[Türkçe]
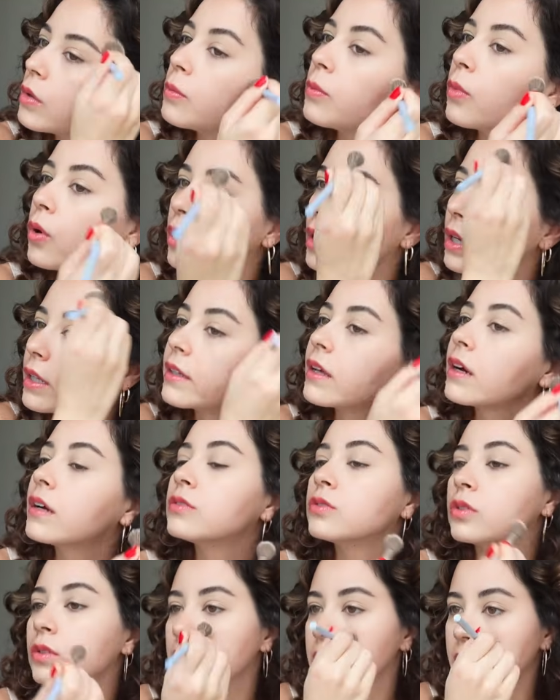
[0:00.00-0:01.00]
Böyle daha
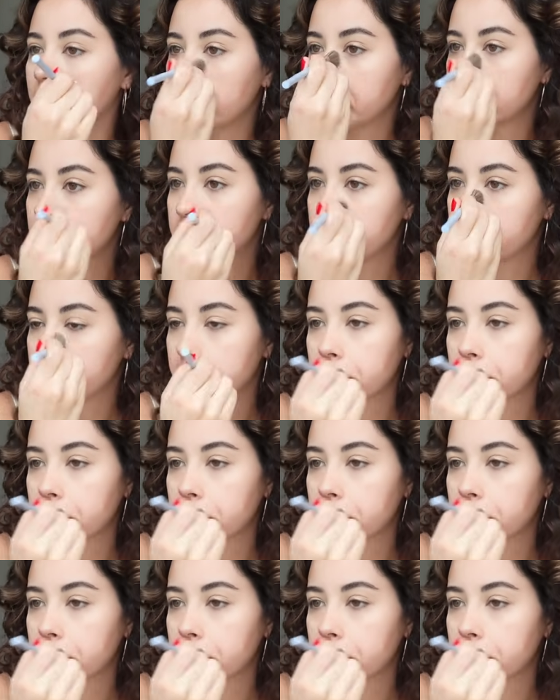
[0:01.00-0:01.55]
çok sevdim.